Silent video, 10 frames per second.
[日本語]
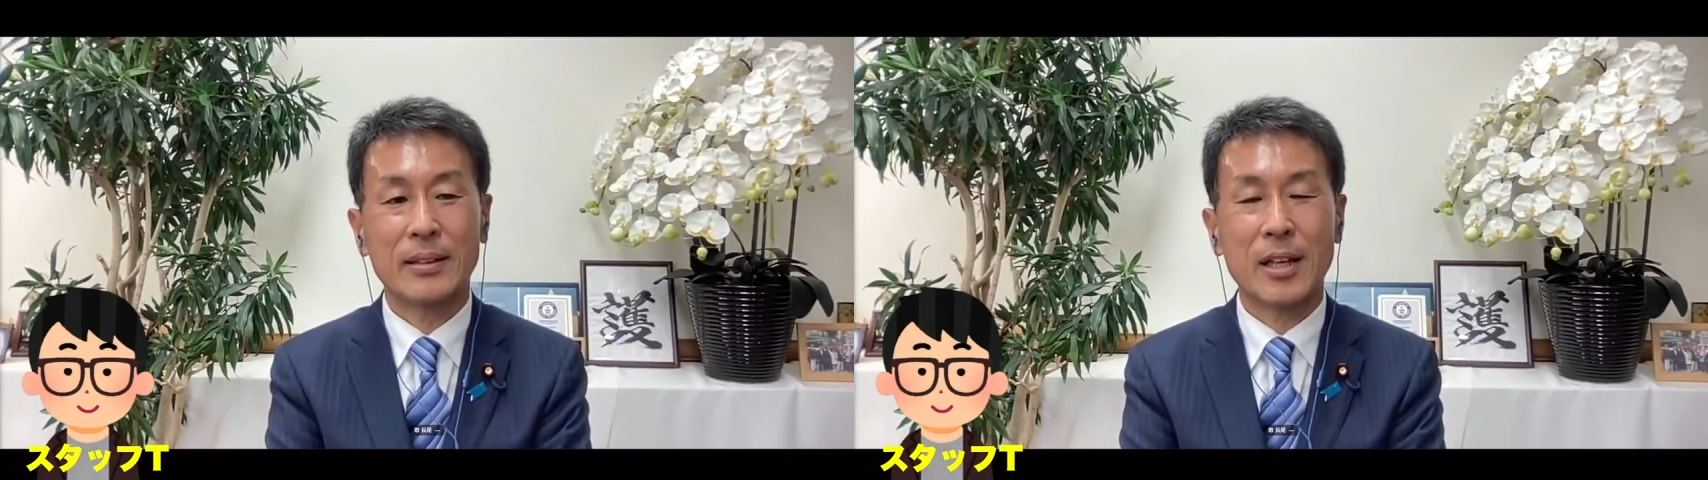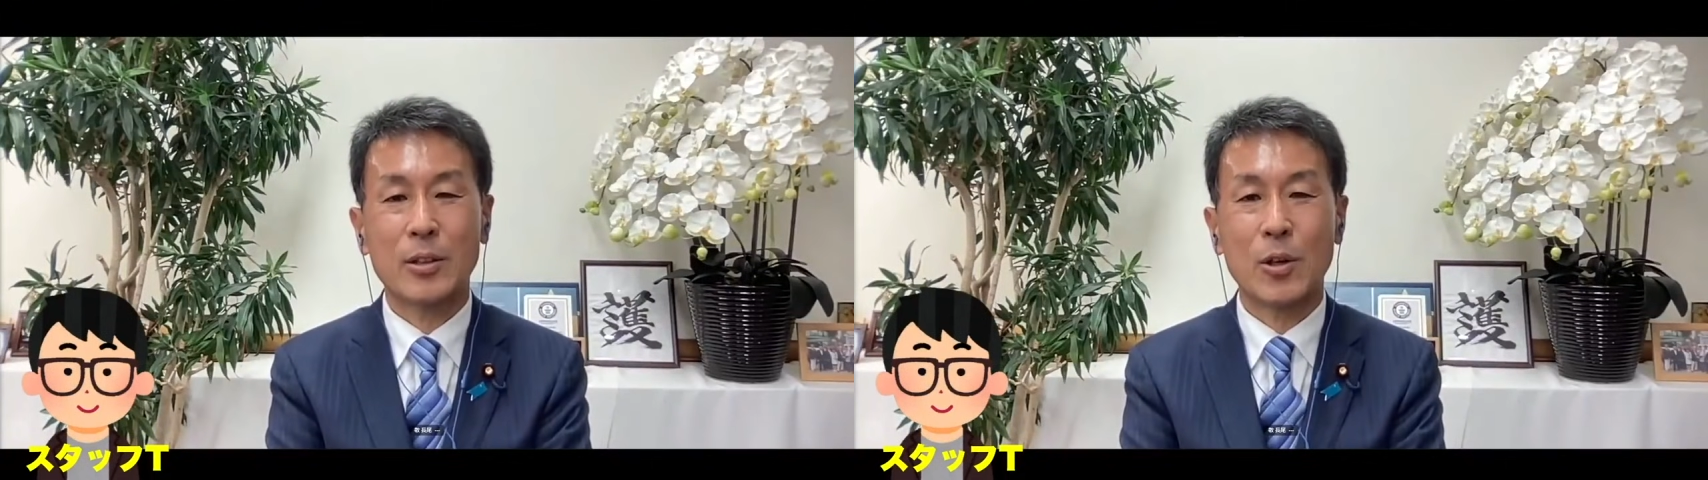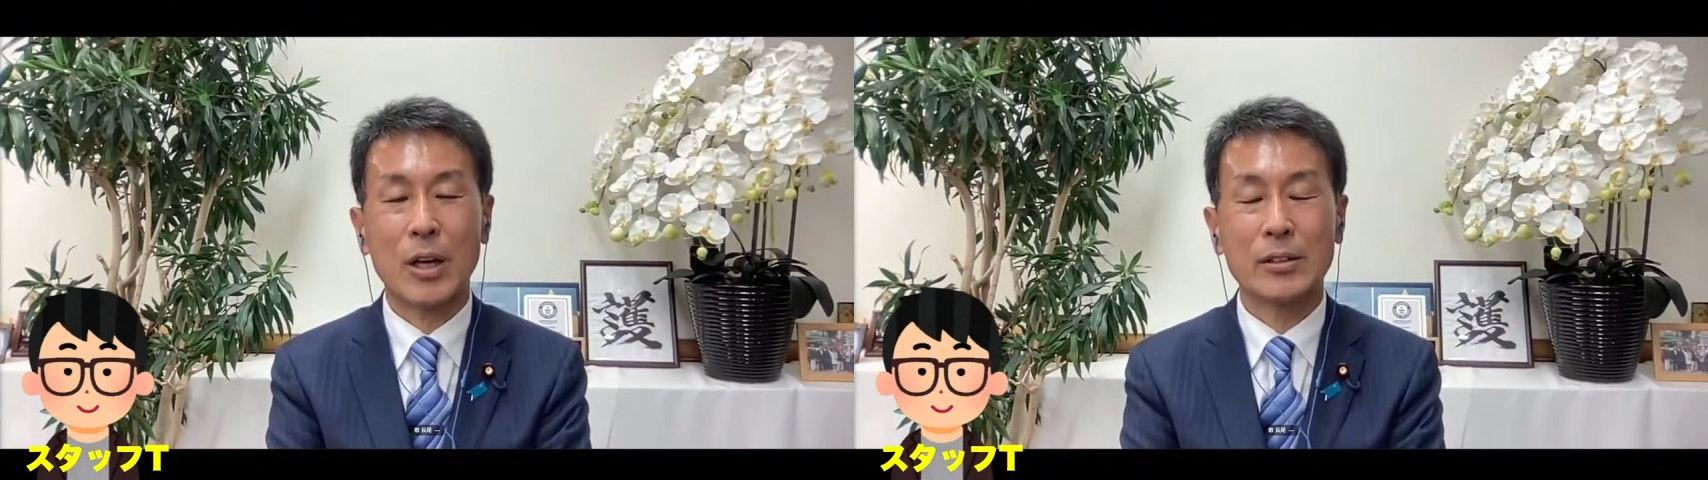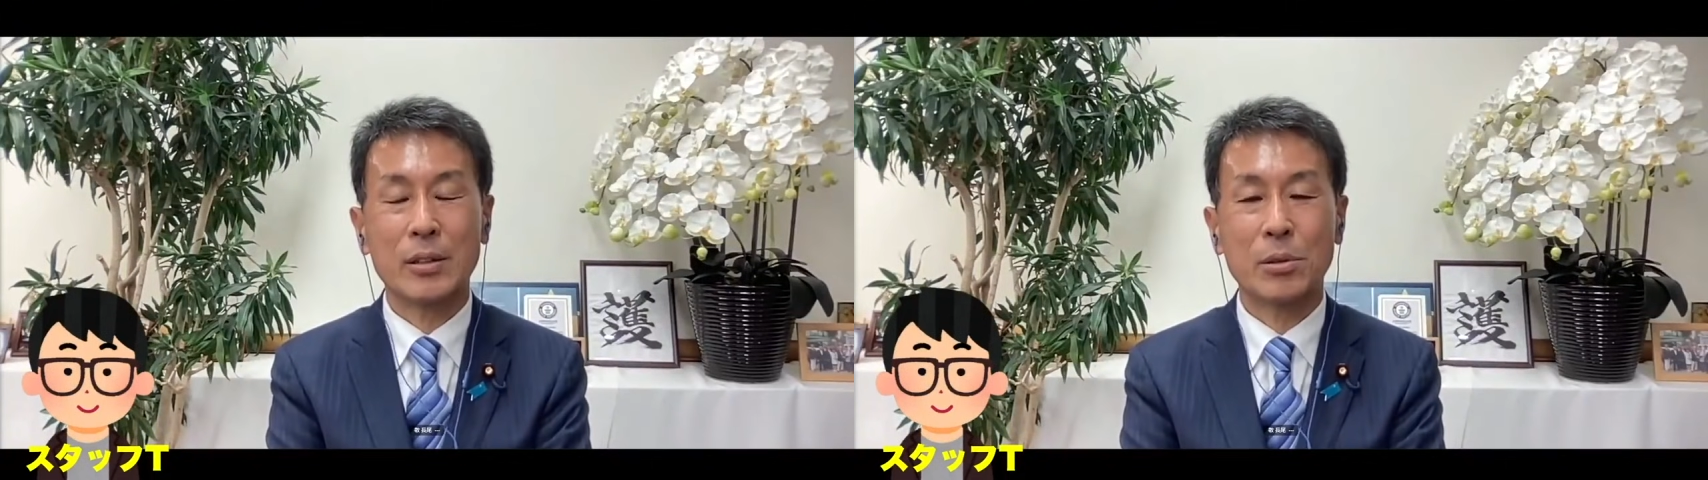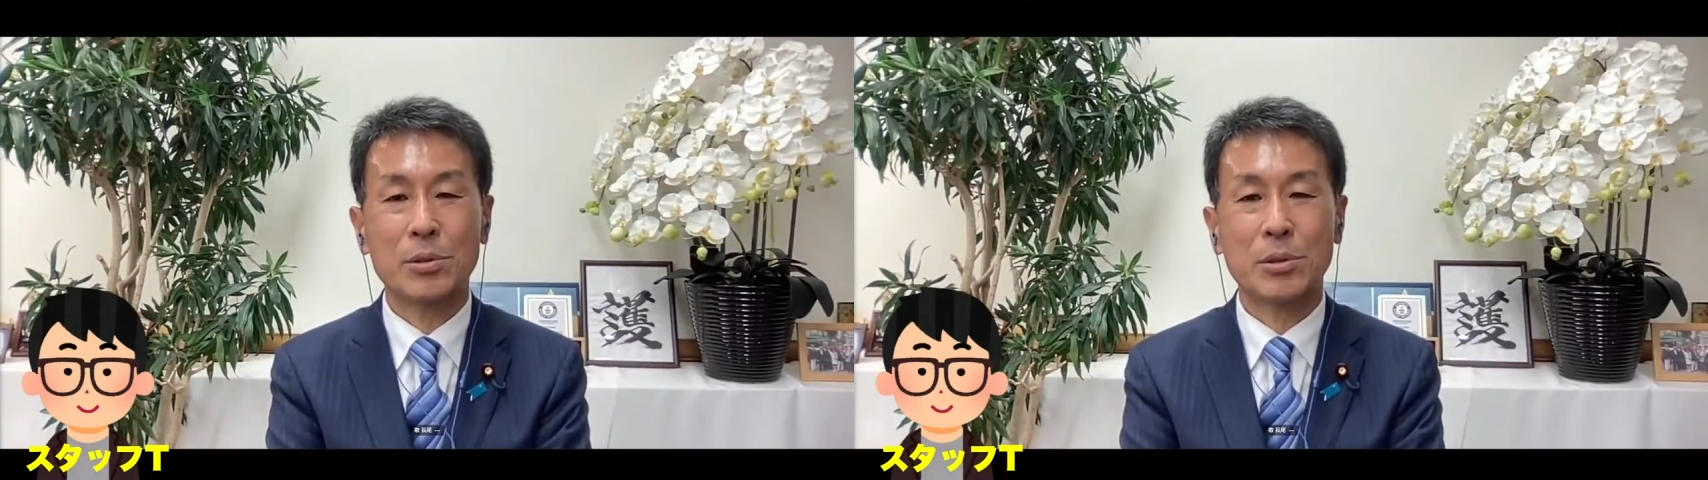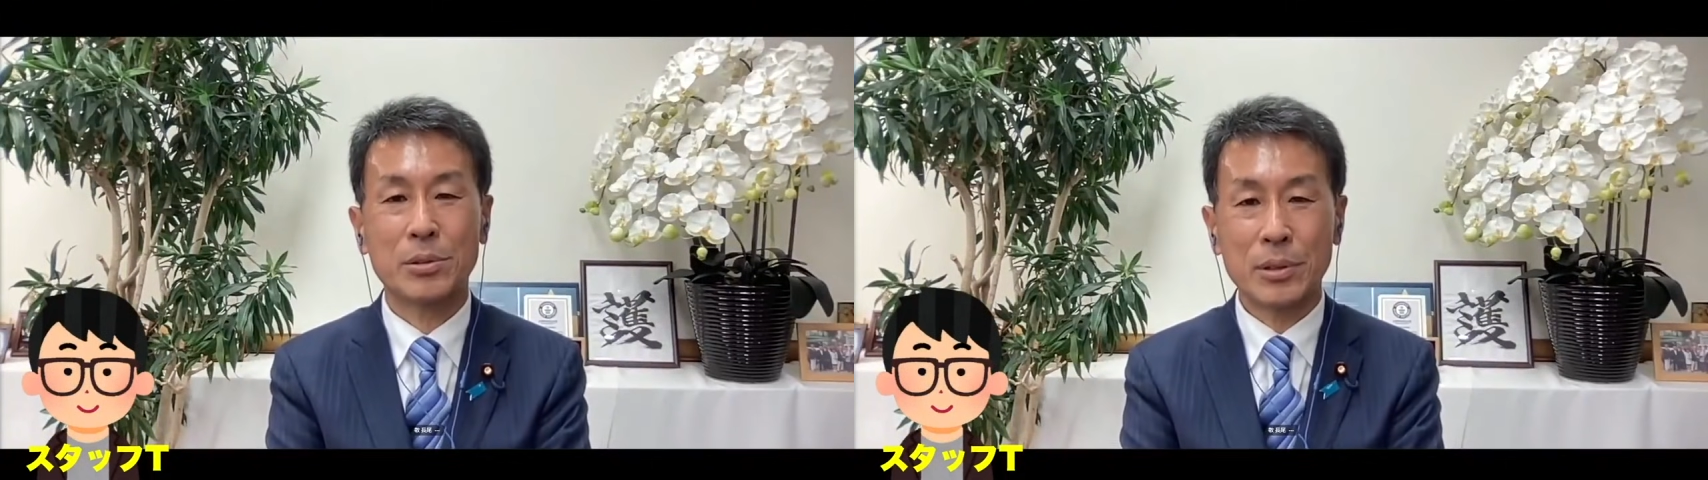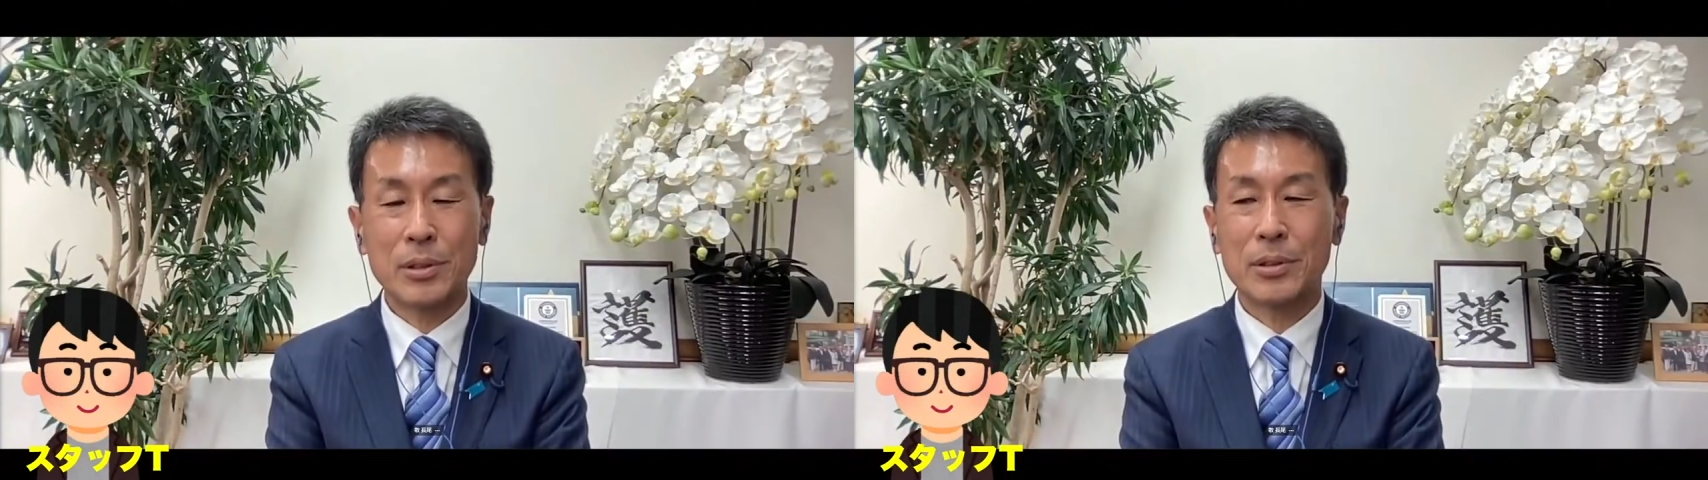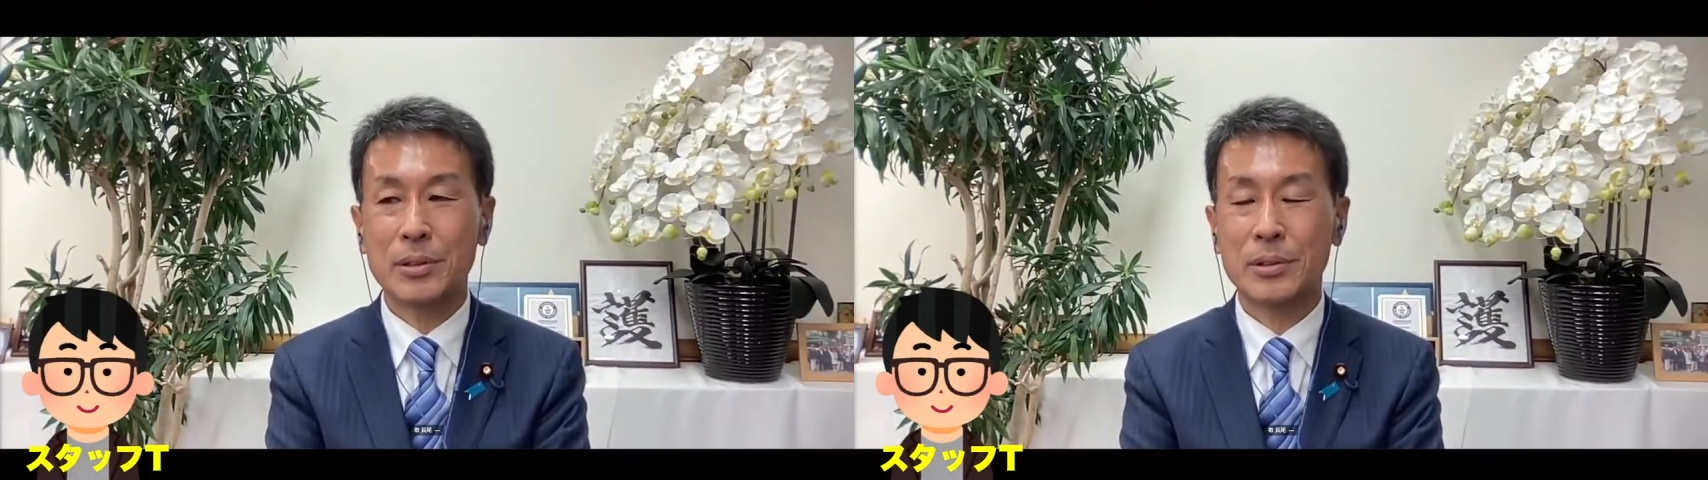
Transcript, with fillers: 外交安全保障と